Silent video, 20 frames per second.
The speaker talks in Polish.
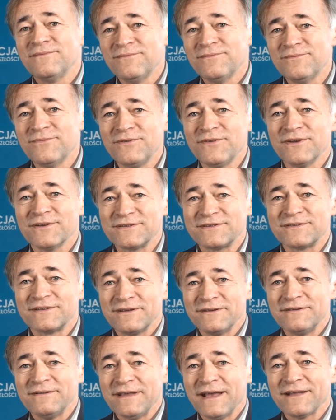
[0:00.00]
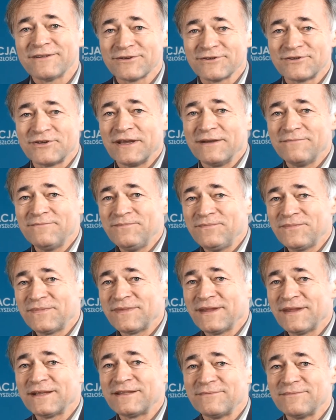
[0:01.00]
mówiąc ja coś jem,
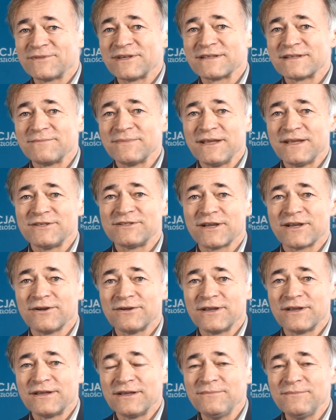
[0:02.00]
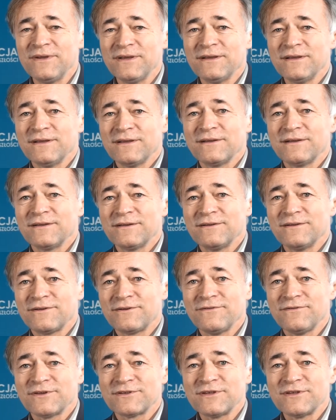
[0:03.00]
a tymczasem ja niczego nie jem, e,
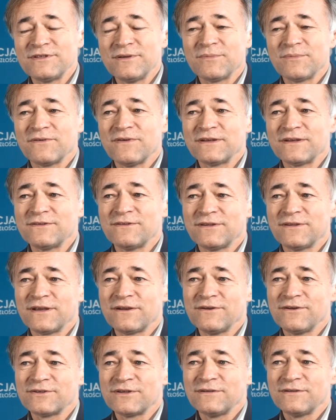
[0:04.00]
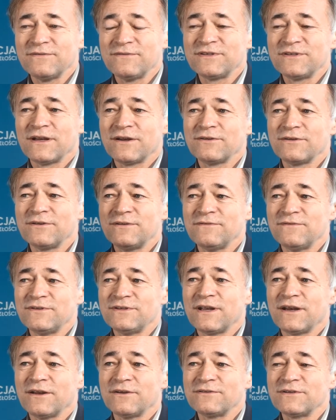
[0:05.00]
równocześnie prowadzi do tego, że
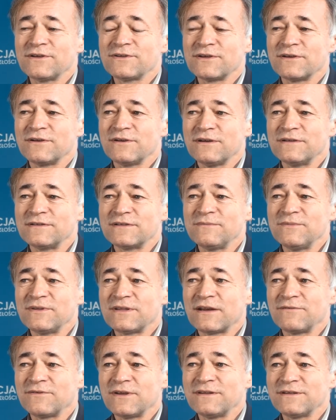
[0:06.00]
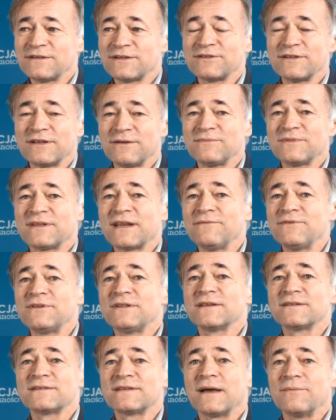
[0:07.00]
wydzielające się enzymy trawienne zaczynają trawić
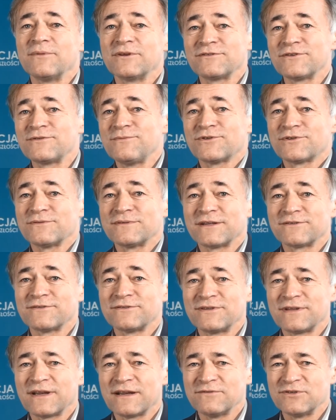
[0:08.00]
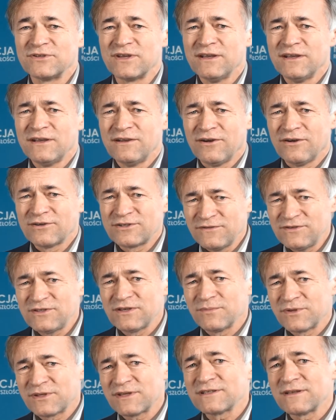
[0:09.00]
nas samych. Coś muszą zacząć trawić. Oczywiście,
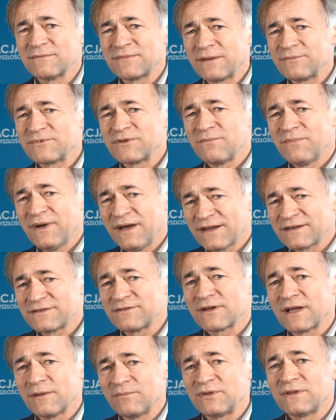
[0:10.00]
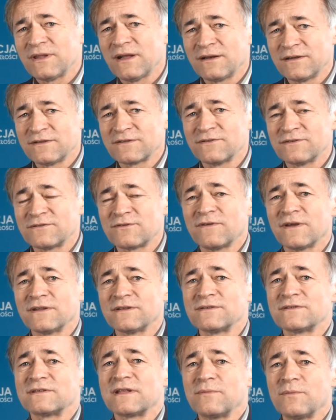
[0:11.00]
podkreślam, tam są bardzo kapitalnie skonstruowane
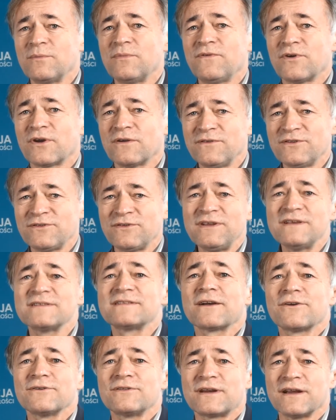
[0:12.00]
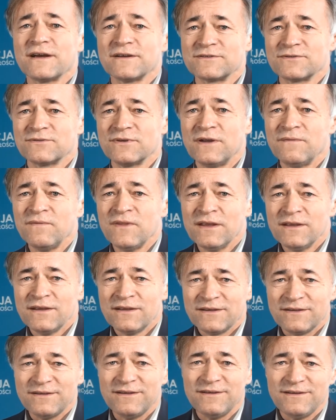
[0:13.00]
systemy buforowe, to nie jest tak od razu.
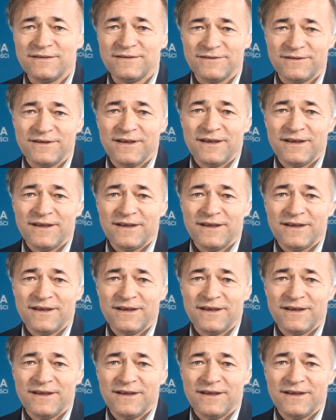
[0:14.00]
I